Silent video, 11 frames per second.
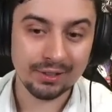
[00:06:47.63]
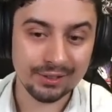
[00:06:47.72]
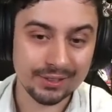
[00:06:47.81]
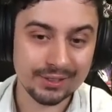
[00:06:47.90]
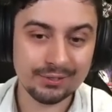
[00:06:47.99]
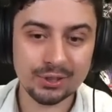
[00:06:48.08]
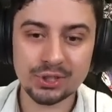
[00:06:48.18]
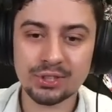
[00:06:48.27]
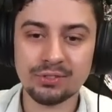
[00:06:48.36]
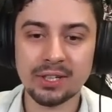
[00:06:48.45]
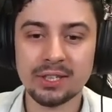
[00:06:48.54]
no i
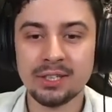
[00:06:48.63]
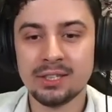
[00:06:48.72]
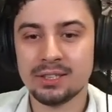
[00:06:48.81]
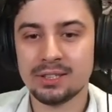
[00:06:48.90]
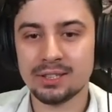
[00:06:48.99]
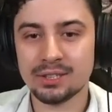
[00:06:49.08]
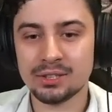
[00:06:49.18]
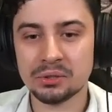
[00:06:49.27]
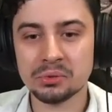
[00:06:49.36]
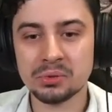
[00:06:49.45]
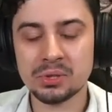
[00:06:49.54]
właściwie e,
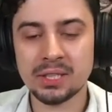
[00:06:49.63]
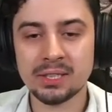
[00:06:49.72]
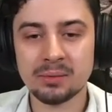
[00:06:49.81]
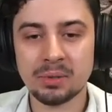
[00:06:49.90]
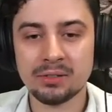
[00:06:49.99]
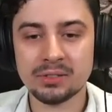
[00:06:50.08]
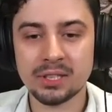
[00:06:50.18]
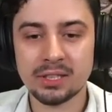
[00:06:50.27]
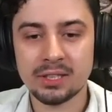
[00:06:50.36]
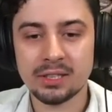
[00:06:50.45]
są tutaj naprawdę